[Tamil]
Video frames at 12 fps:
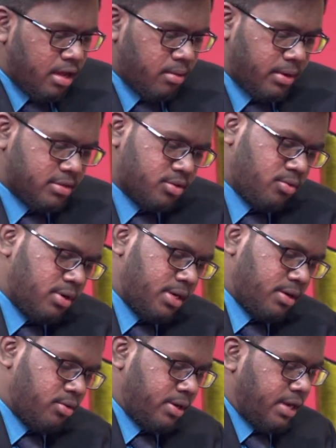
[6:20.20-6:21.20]
பாஸ்டர்
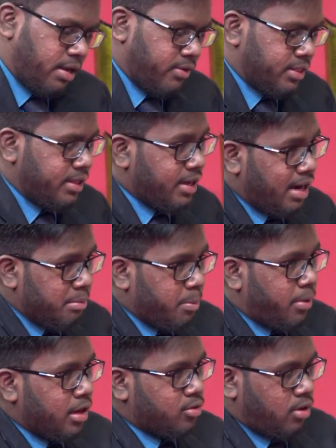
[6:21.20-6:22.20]
உங்கள்கிட்ட ஒரு கேள்வி திங்கக்கிழமை
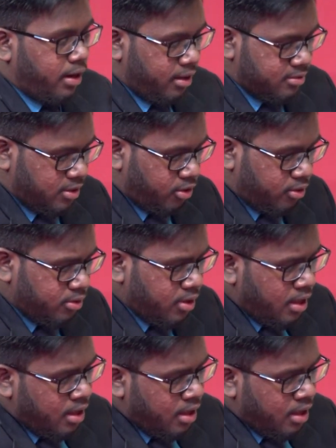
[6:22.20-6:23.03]
பாடத்துக்குள்ள கடன் சொல்கிறோம்